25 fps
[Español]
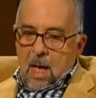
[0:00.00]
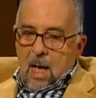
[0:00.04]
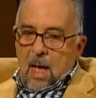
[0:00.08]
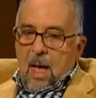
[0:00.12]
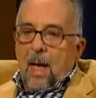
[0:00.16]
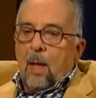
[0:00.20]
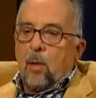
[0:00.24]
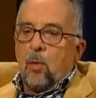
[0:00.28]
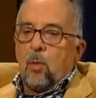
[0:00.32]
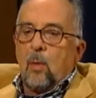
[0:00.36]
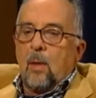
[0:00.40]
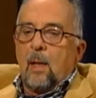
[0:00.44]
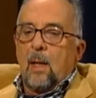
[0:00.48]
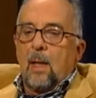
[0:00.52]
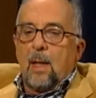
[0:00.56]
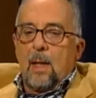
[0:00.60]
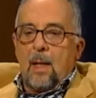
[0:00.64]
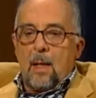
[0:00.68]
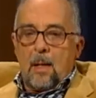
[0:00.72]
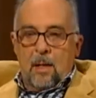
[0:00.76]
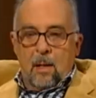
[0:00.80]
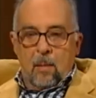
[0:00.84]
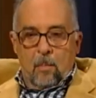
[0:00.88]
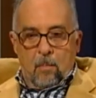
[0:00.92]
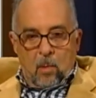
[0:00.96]
Eso quiere
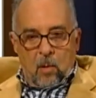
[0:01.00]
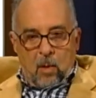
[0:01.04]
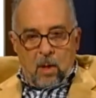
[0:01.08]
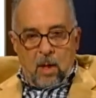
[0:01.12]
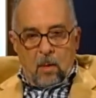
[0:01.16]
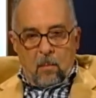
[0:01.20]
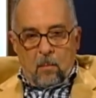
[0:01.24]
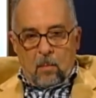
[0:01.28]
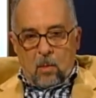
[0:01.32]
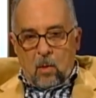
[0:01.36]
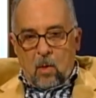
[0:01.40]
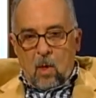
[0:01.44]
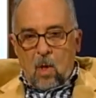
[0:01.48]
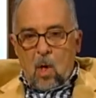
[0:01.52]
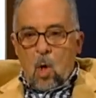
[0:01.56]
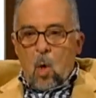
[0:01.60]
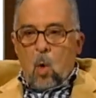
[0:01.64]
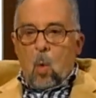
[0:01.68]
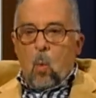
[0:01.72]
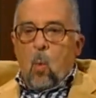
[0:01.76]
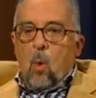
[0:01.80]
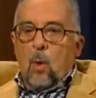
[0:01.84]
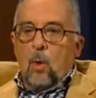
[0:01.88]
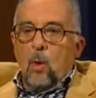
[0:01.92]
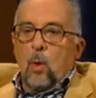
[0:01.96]
decir, por ejemplo,
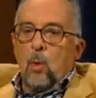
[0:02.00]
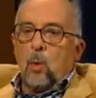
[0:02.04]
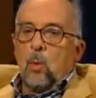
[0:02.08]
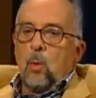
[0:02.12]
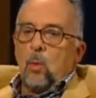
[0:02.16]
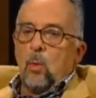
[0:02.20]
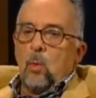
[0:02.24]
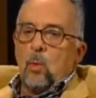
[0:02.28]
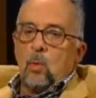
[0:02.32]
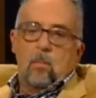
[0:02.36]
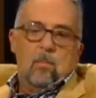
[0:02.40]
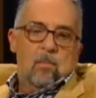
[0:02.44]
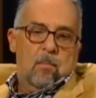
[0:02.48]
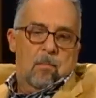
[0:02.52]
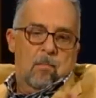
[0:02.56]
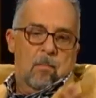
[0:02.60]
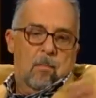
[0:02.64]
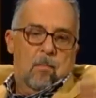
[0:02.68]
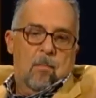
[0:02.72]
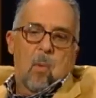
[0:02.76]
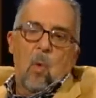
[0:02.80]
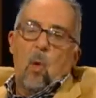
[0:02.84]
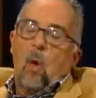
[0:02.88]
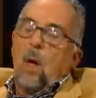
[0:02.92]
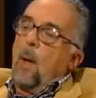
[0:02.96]
cuando tú
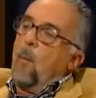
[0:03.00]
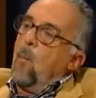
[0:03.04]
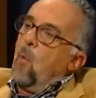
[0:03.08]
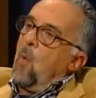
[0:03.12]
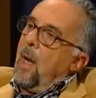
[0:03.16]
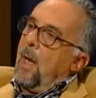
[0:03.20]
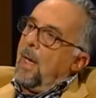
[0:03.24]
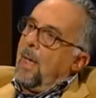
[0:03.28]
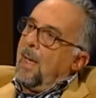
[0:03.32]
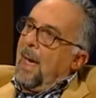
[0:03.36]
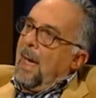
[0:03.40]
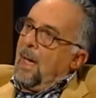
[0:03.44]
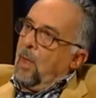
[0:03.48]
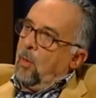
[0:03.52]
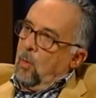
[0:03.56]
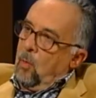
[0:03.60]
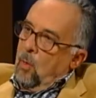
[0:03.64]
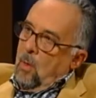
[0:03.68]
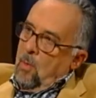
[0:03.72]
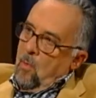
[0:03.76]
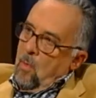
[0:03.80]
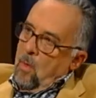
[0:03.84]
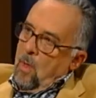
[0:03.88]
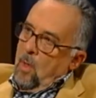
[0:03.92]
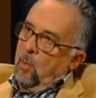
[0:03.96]
pongamos el caso,
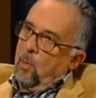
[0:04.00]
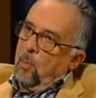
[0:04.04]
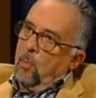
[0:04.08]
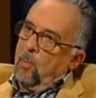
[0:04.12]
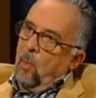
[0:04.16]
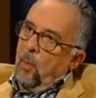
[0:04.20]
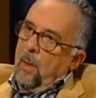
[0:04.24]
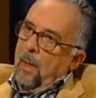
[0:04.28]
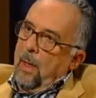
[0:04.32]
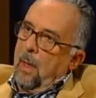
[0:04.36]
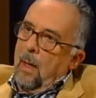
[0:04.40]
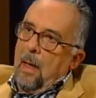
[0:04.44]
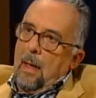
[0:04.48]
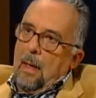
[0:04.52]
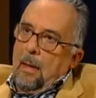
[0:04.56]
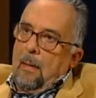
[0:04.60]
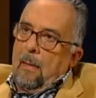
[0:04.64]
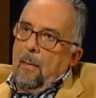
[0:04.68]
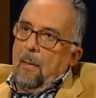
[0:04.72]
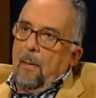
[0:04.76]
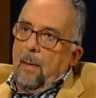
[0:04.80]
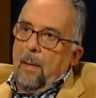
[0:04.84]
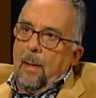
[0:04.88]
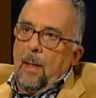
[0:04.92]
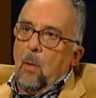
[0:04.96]
vamos a suponer las
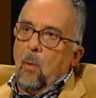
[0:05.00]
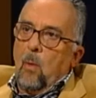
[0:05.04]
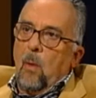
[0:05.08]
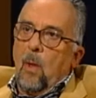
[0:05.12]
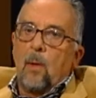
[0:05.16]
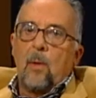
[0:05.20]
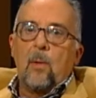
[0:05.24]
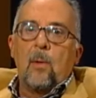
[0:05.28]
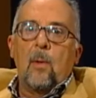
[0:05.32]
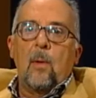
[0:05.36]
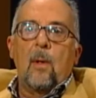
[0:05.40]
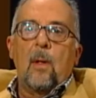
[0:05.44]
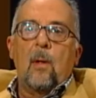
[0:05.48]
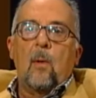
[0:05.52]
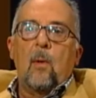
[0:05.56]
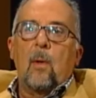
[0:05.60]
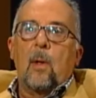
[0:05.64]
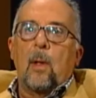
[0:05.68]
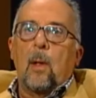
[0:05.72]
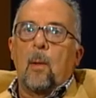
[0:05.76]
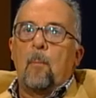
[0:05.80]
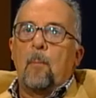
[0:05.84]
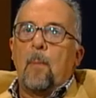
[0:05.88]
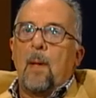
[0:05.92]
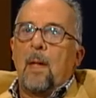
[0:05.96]
regulaciones con
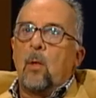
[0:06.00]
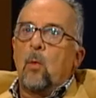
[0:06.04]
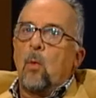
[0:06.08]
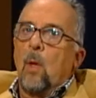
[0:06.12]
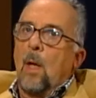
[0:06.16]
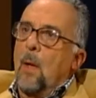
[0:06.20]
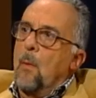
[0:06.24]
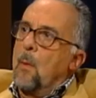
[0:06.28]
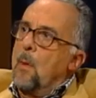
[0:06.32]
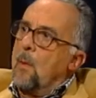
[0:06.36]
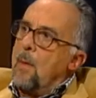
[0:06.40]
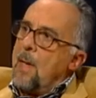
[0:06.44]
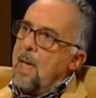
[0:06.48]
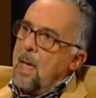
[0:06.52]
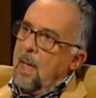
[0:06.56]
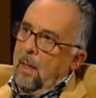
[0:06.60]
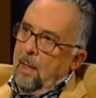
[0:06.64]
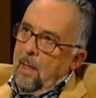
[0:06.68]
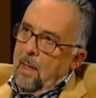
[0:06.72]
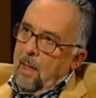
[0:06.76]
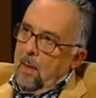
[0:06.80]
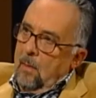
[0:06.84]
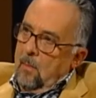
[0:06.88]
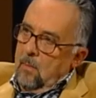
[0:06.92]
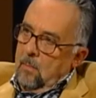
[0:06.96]
respecto a la
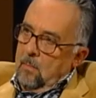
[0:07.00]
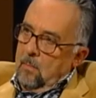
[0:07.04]
vivienda.